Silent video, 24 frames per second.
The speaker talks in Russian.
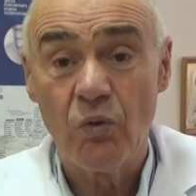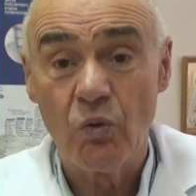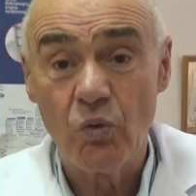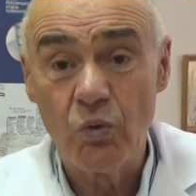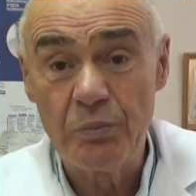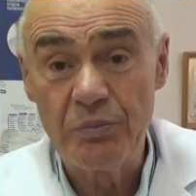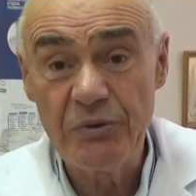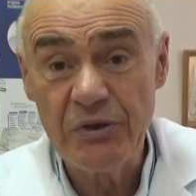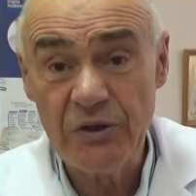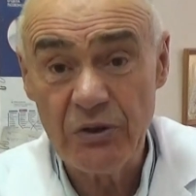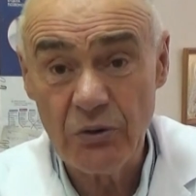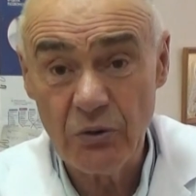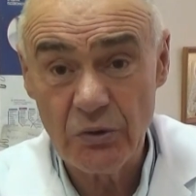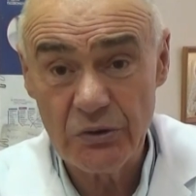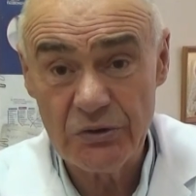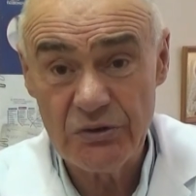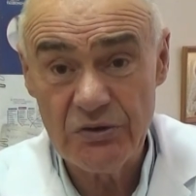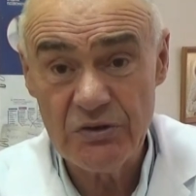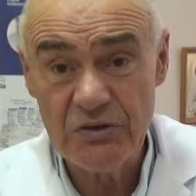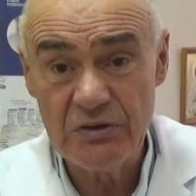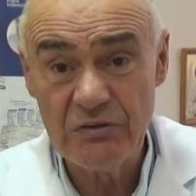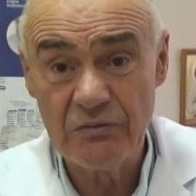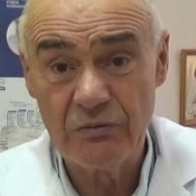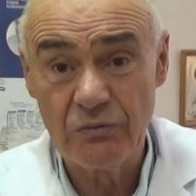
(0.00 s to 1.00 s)

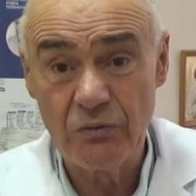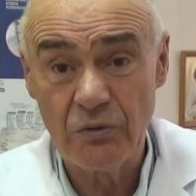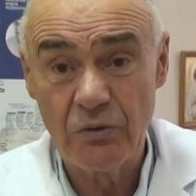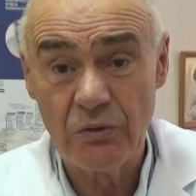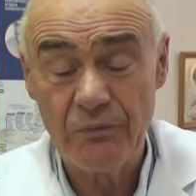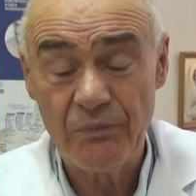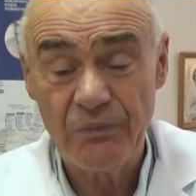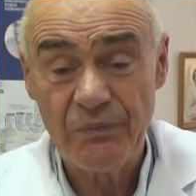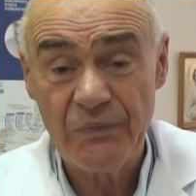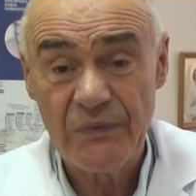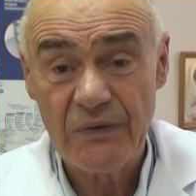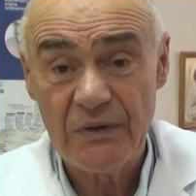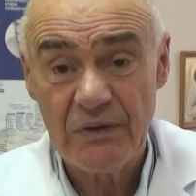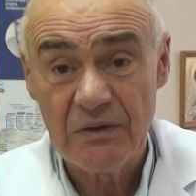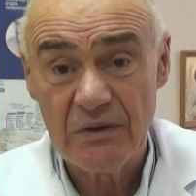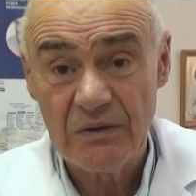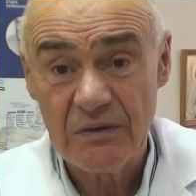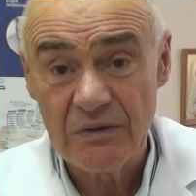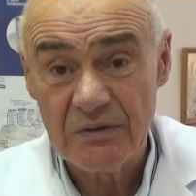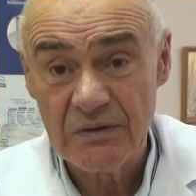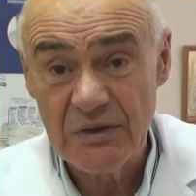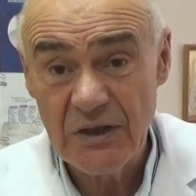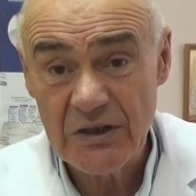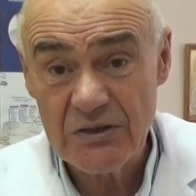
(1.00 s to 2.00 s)
уберете его,
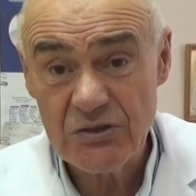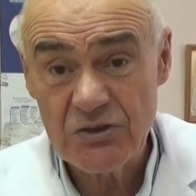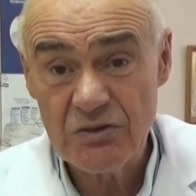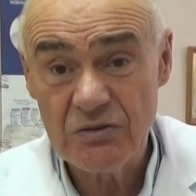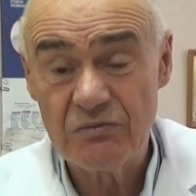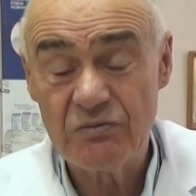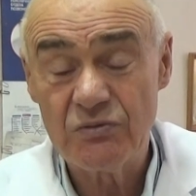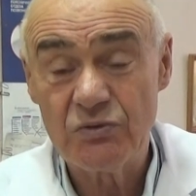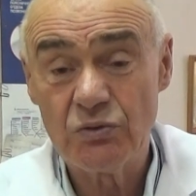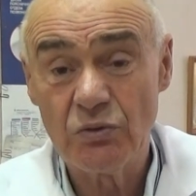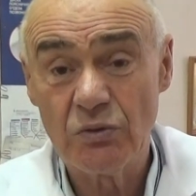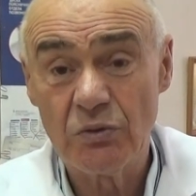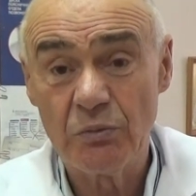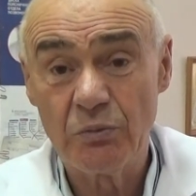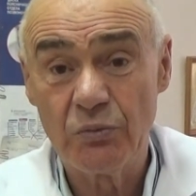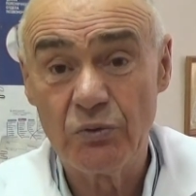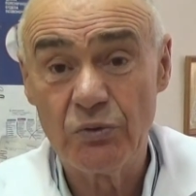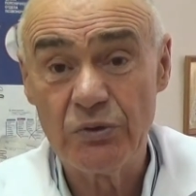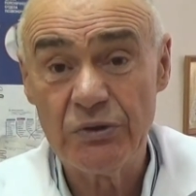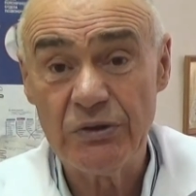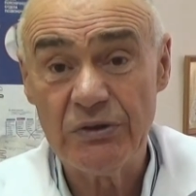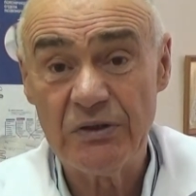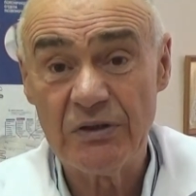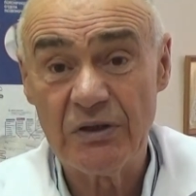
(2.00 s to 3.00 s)
значит все
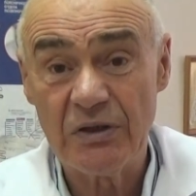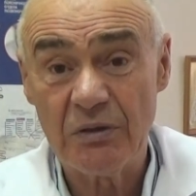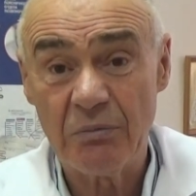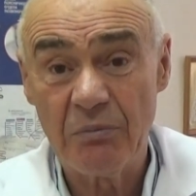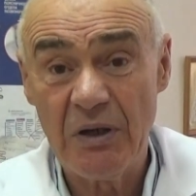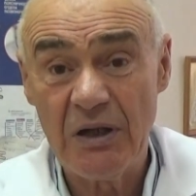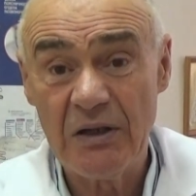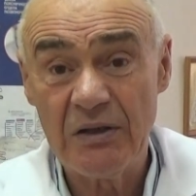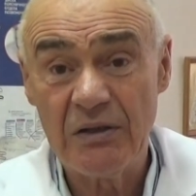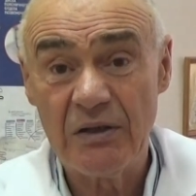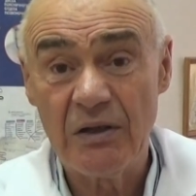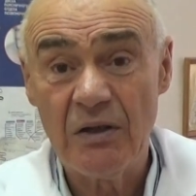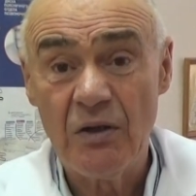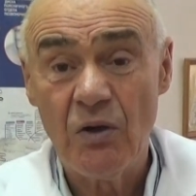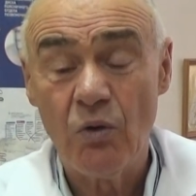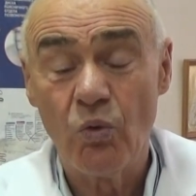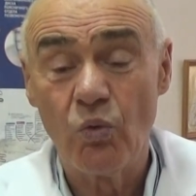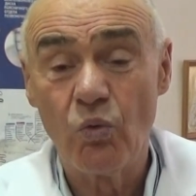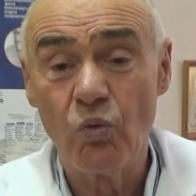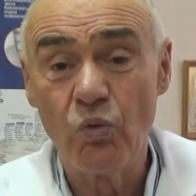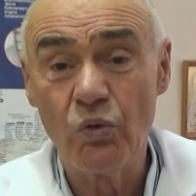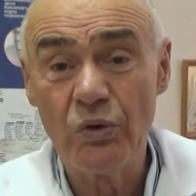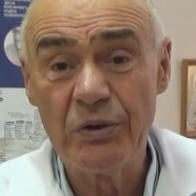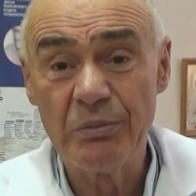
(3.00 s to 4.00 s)
будет нормально.
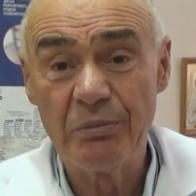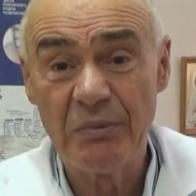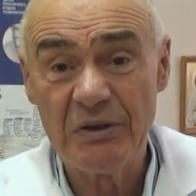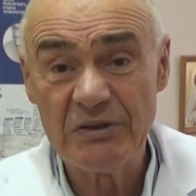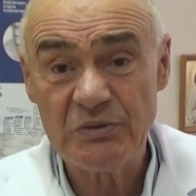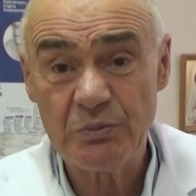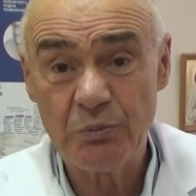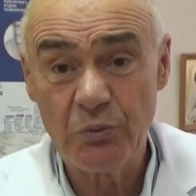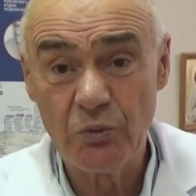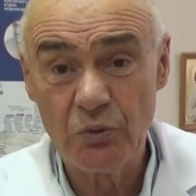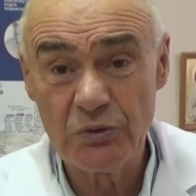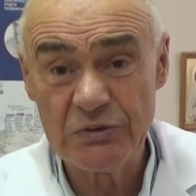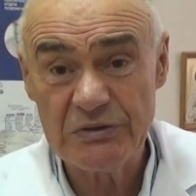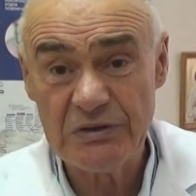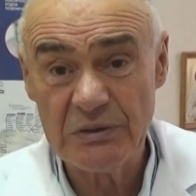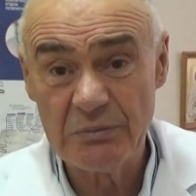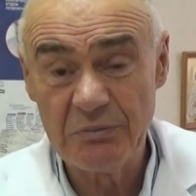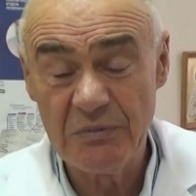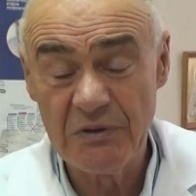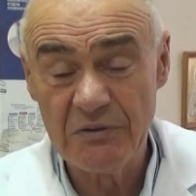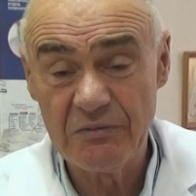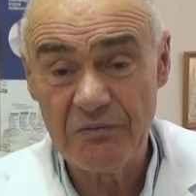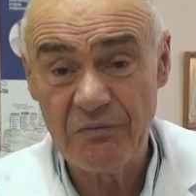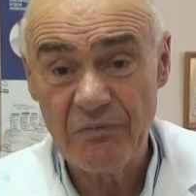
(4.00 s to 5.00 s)
Уйма
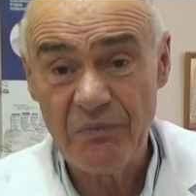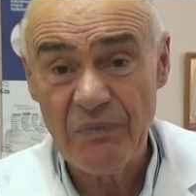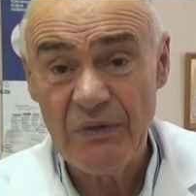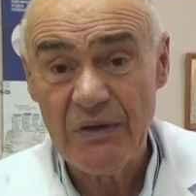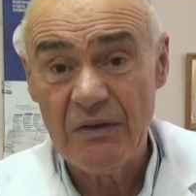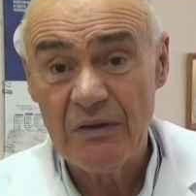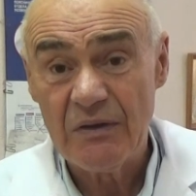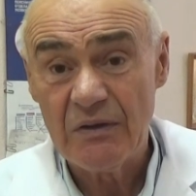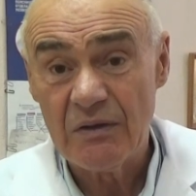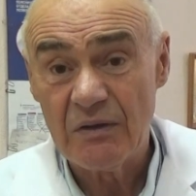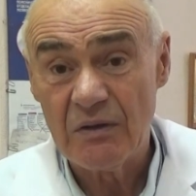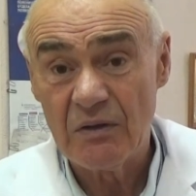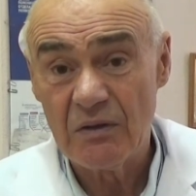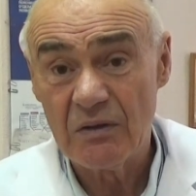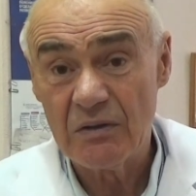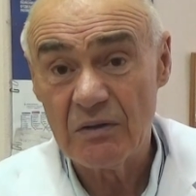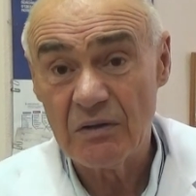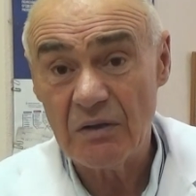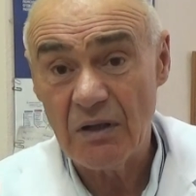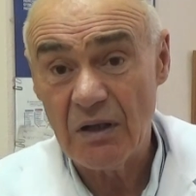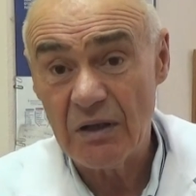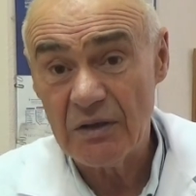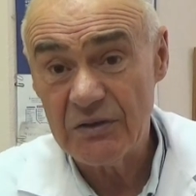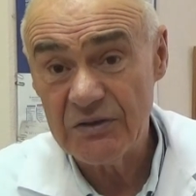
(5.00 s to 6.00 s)
способов
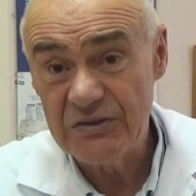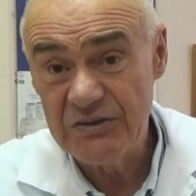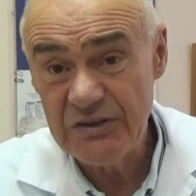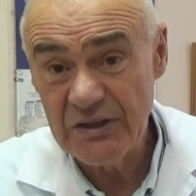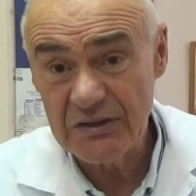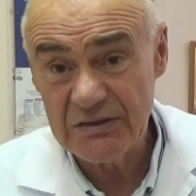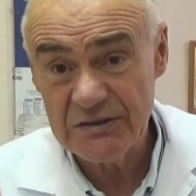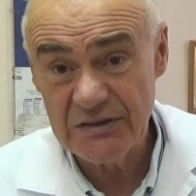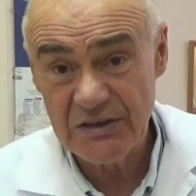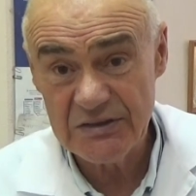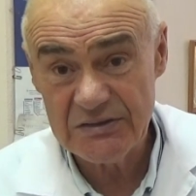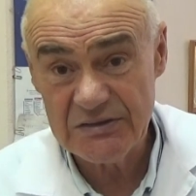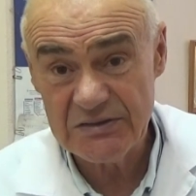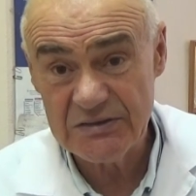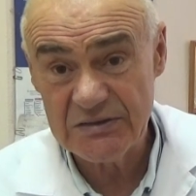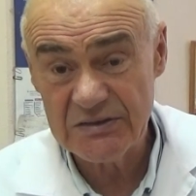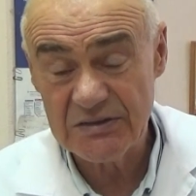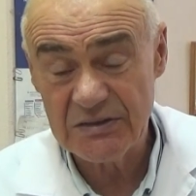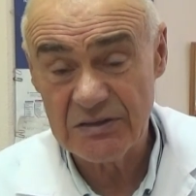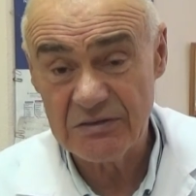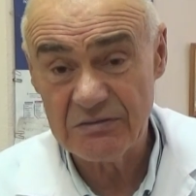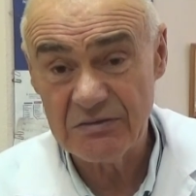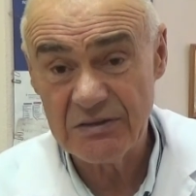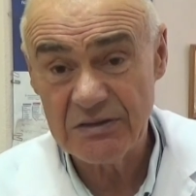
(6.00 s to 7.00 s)
э,
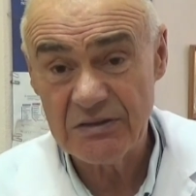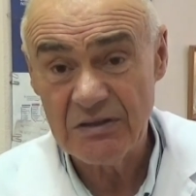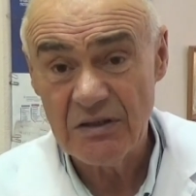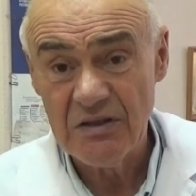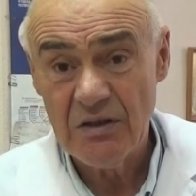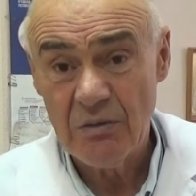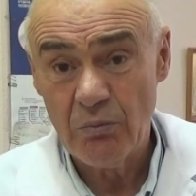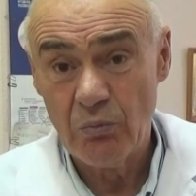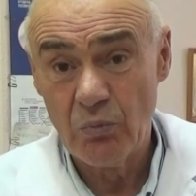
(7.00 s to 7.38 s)
диагностировать.